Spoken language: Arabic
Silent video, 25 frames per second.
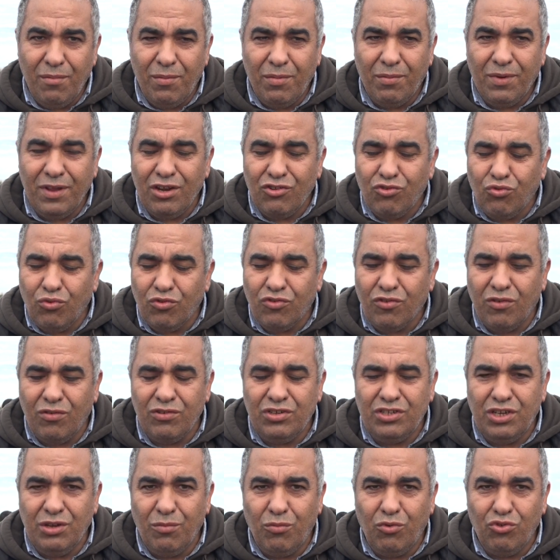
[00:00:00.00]
ما بغيناش نوصلوا
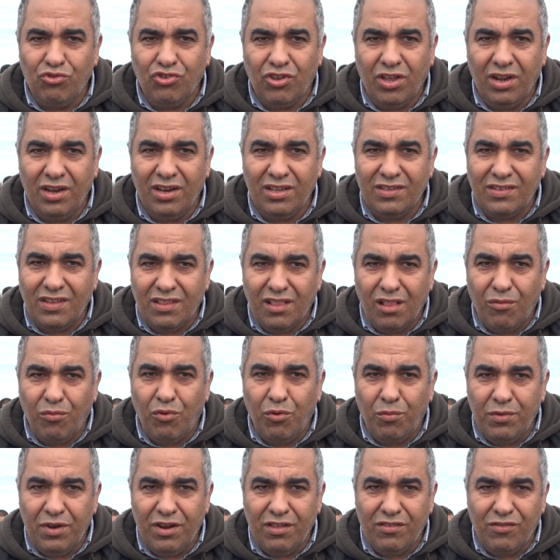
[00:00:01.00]
لشي مشكل حنا
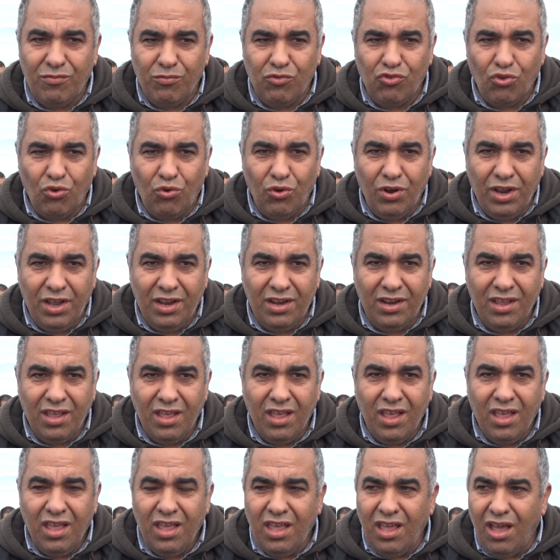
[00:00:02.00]
تنطلبوا من الناس مسؤولين
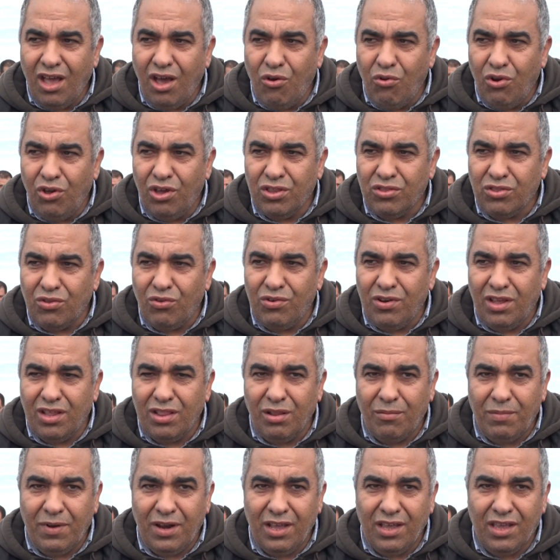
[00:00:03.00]
يحاولوا يحطوا لنا
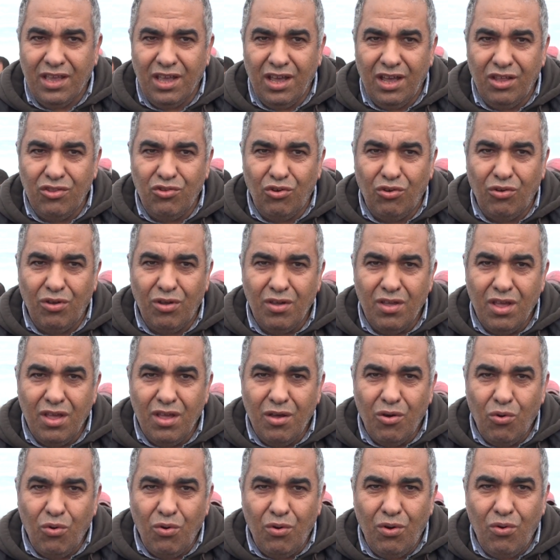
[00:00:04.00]
هاد البلايك هادو
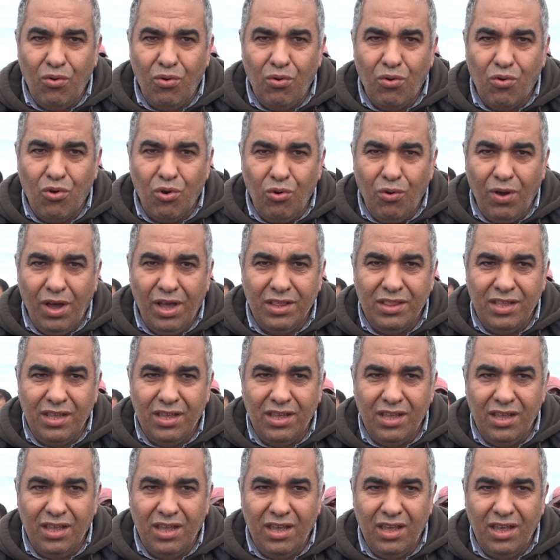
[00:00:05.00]
وكل واحد
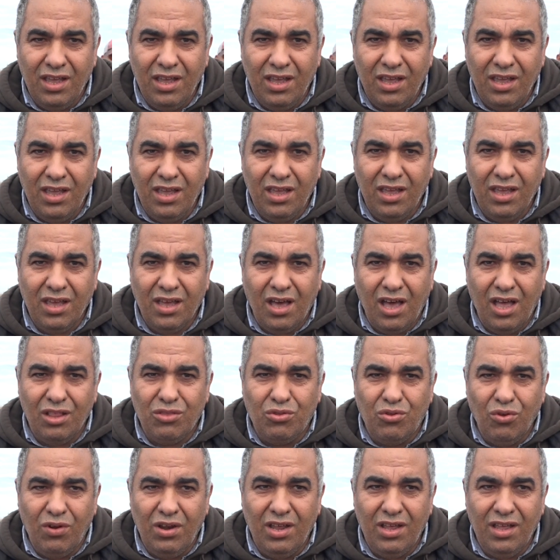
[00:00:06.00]

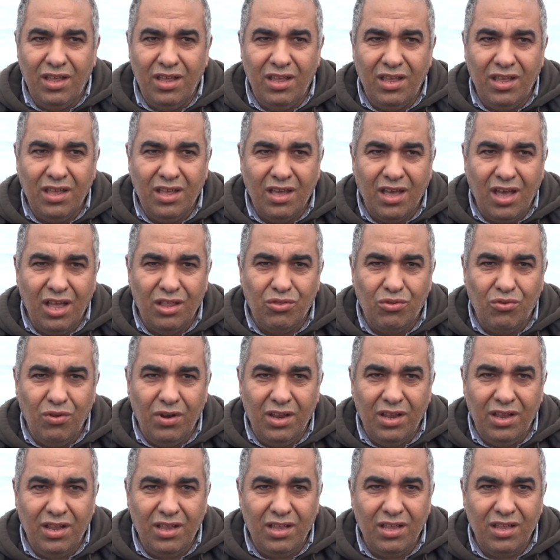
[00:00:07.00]
يقادوا لي يقادوا
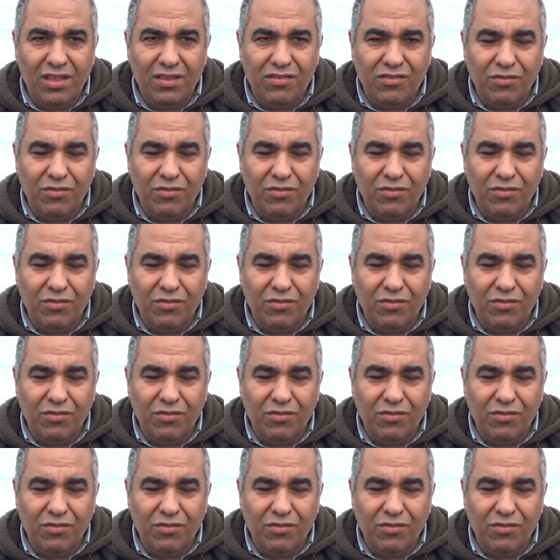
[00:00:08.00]
لي